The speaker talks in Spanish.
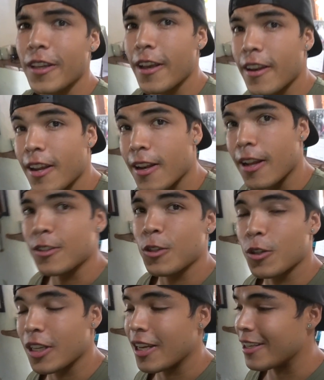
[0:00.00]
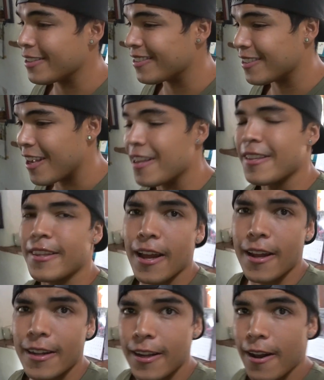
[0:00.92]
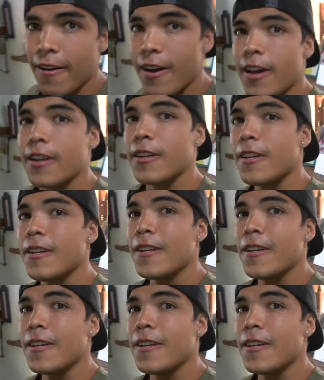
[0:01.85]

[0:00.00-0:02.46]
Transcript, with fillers: tiene, las cosas, editar, grabar,